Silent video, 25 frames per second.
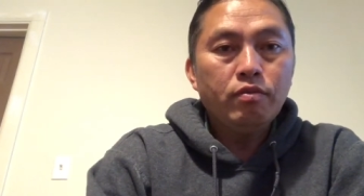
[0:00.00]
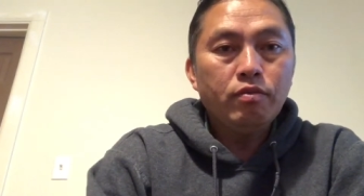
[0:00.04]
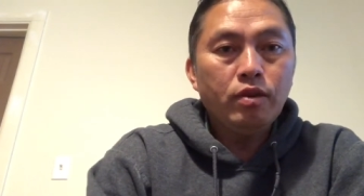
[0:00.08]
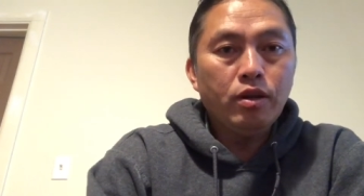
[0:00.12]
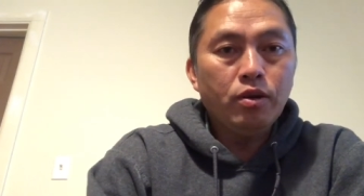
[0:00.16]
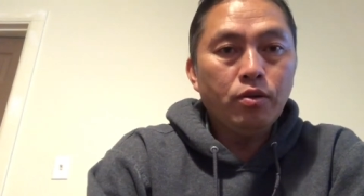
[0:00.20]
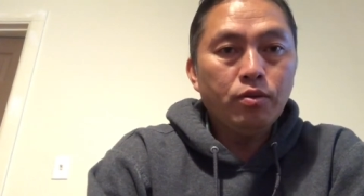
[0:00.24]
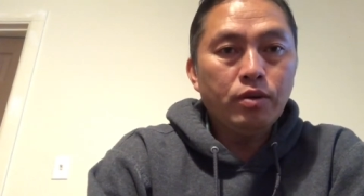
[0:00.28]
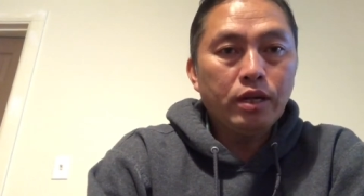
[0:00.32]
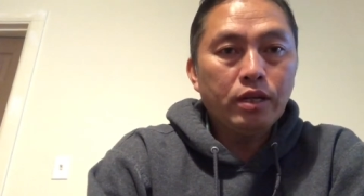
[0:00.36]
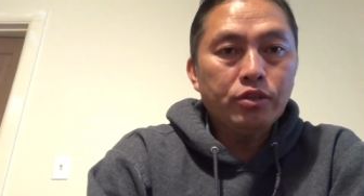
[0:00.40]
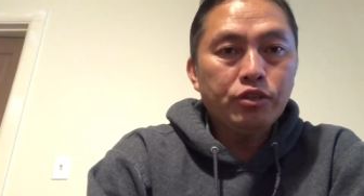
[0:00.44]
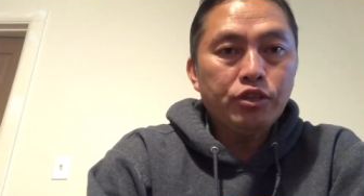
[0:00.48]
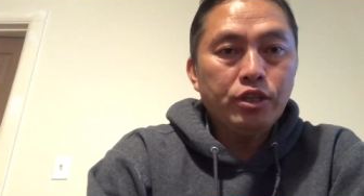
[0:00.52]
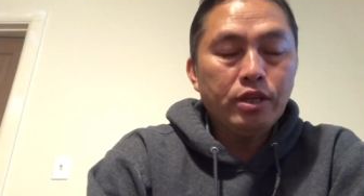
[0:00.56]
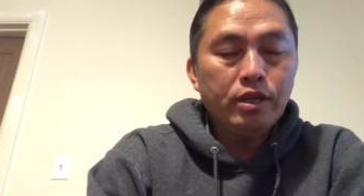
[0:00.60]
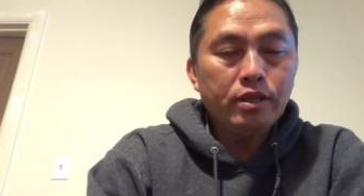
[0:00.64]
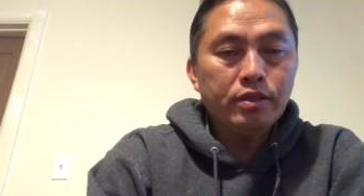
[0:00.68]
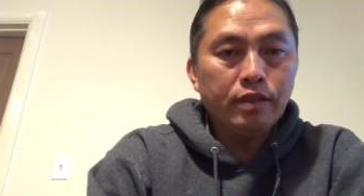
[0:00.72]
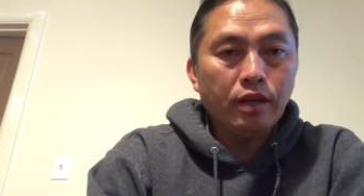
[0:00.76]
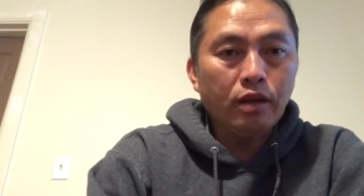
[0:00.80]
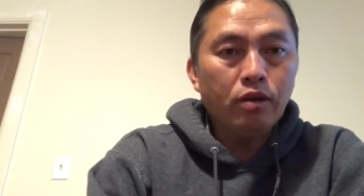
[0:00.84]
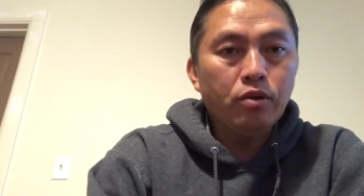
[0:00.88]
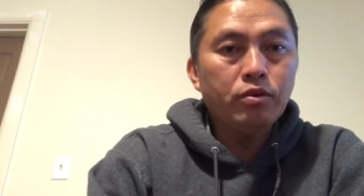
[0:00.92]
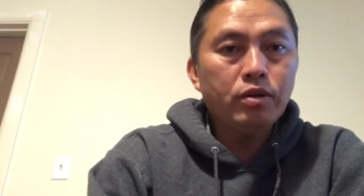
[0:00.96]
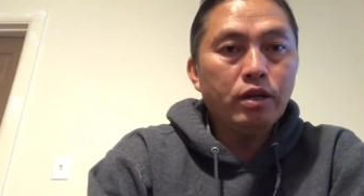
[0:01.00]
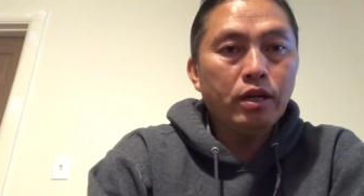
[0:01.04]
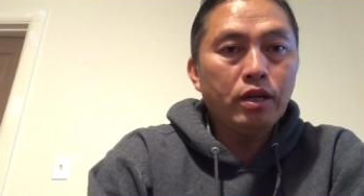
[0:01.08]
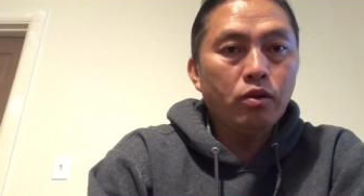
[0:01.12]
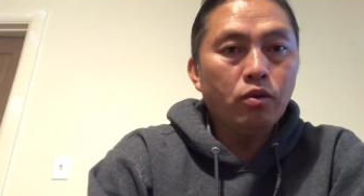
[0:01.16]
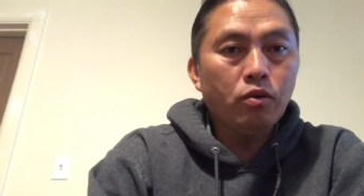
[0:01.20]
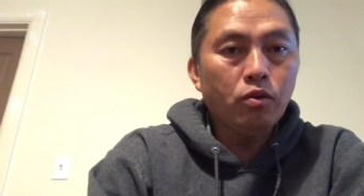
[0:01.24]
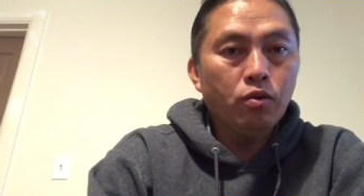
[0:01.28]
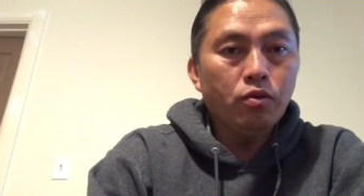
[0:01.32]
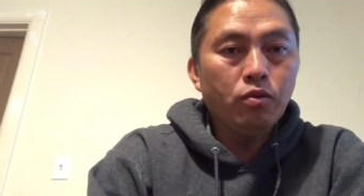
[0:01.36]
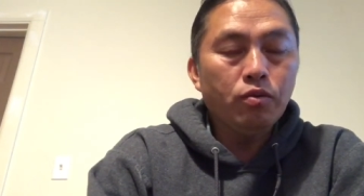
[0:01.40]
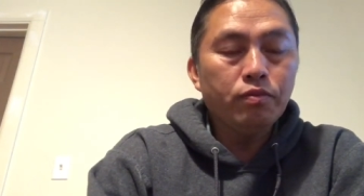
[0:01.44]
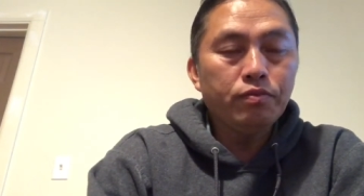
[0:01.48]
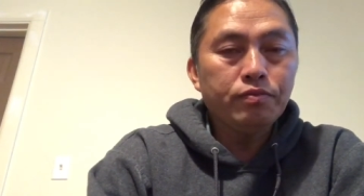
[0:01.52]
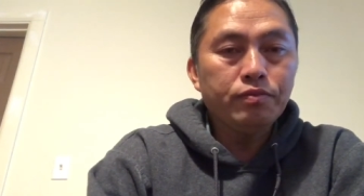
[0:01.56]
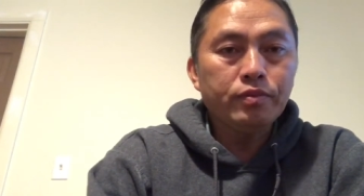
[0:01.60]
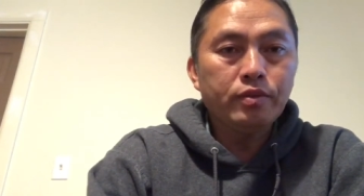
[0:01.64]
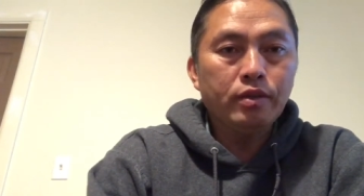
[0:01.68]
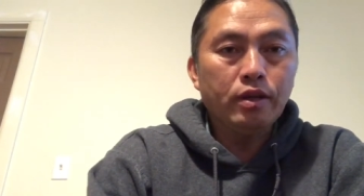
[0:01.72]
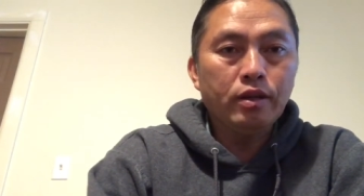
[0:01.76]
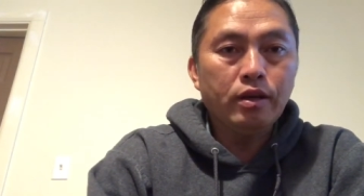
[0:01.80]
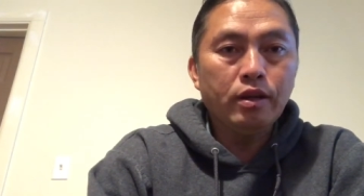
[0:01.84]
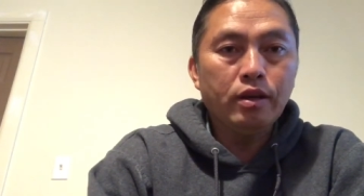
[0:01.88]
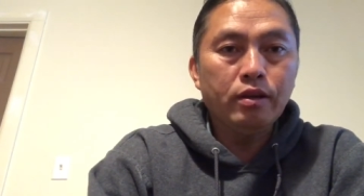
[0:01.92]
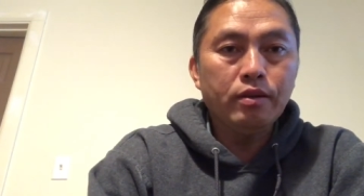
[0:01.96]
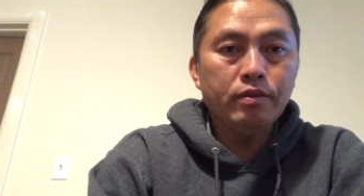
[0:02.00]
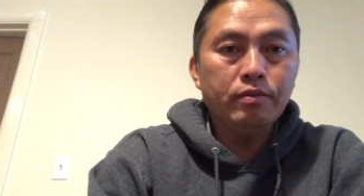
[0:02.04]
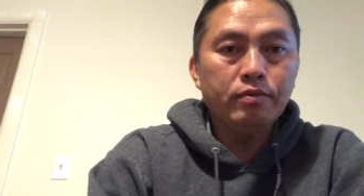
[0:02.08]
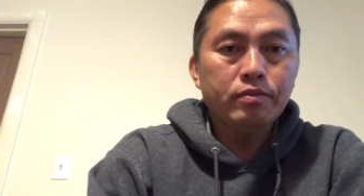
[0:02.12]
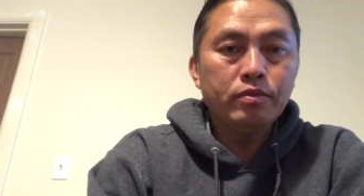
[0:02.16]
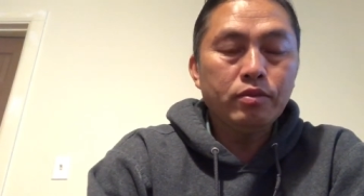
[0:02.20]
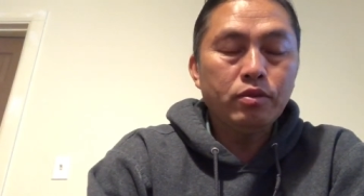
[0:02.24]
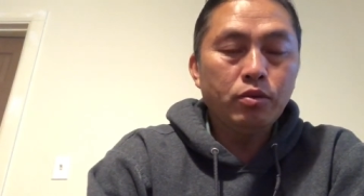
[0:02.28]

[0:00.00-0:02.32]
vì lúc năng chết cháu lúc năng cũ nè nè